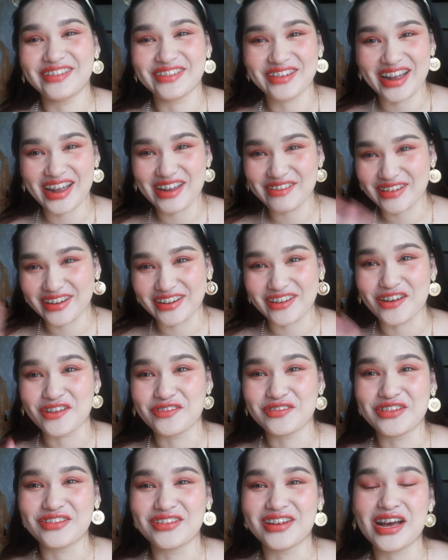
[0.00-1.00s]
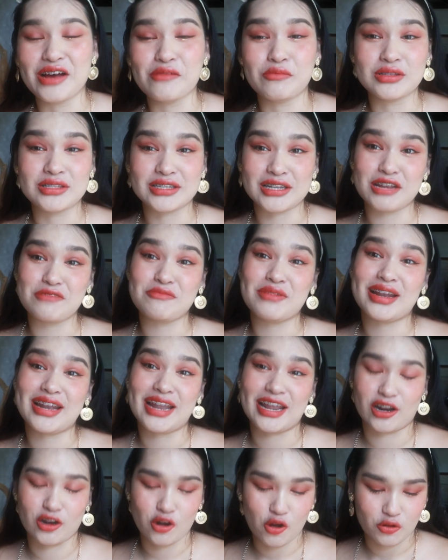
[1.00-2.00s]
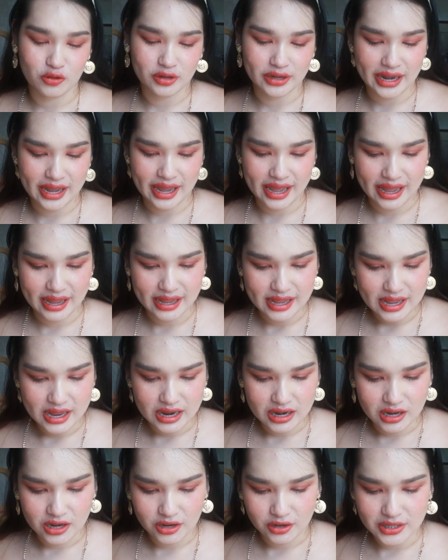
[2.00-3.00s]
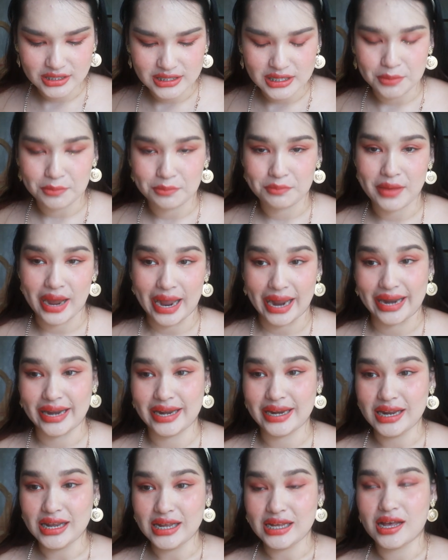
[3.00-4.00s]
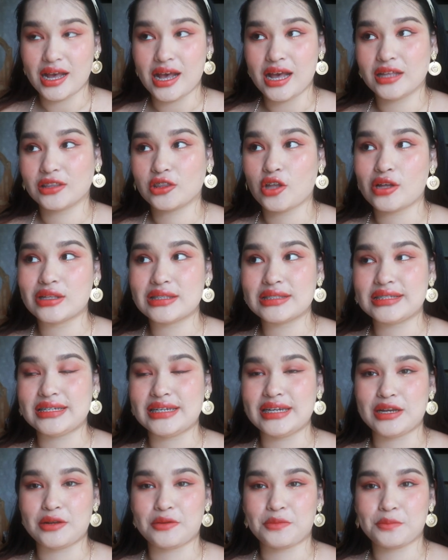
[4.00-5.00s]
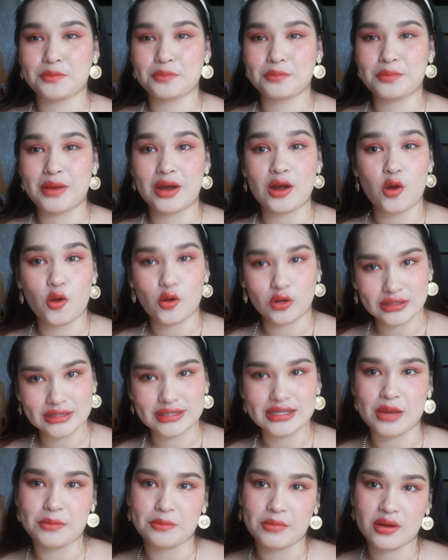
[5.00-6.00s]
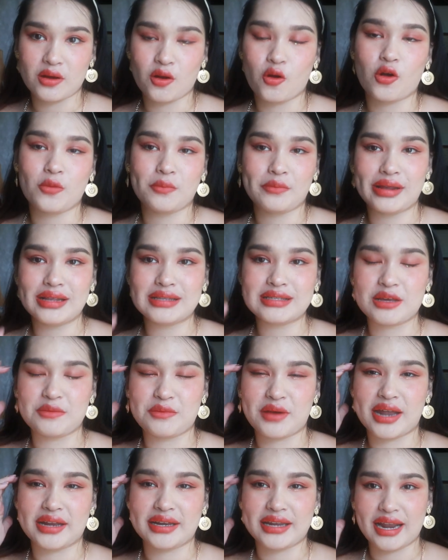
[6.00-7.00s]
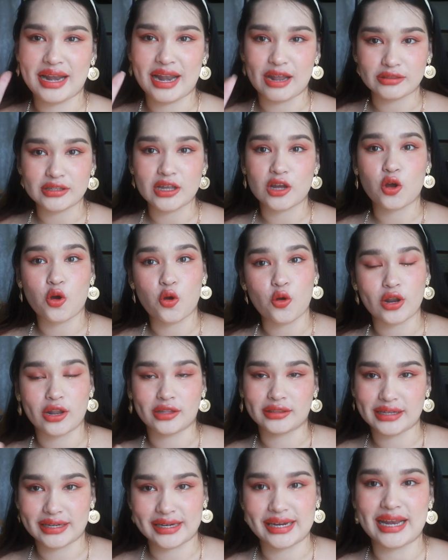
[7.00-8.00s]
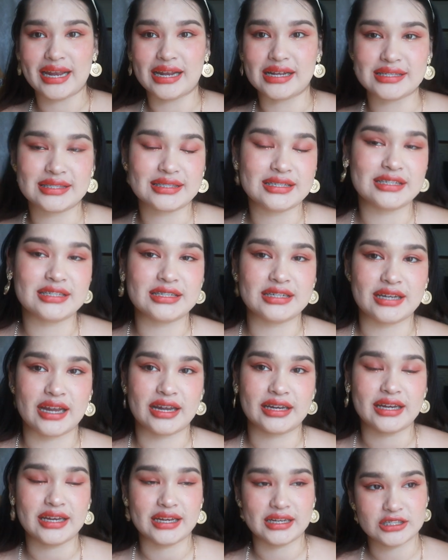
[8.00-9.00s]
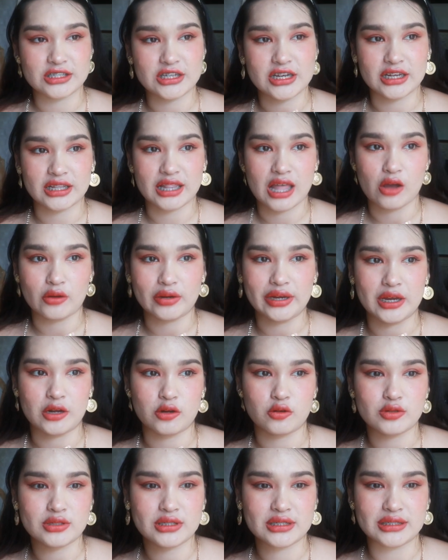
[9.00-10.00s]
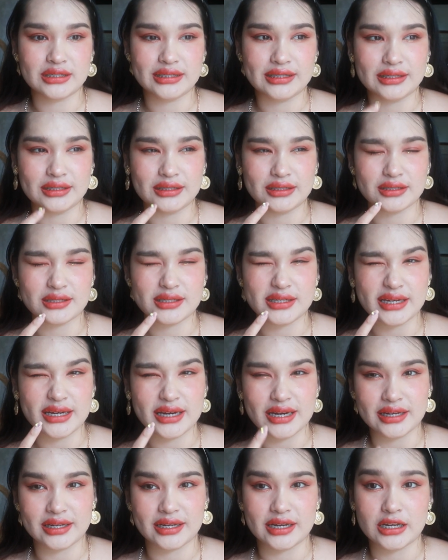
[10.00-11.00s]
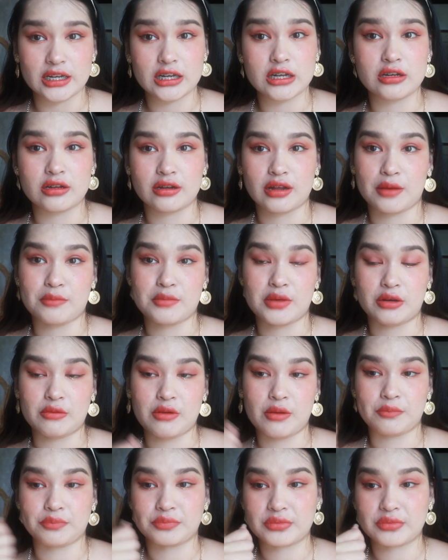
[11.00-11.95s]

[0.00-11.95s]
ไม่ให้มันโดนฟิลเลอร์มันจะได้ไม่เล็กลงนะคะแล้วก็เจ็บไหมตอนฉีดบางคนเจ็บบางคนไม่เจ็บอันนี้แล้วแต่คนแล้วแต่เคสจริงๆนะขิงฉีดแล้วขิงรู้สึกจี๊ดนิดนึงอะเหมือน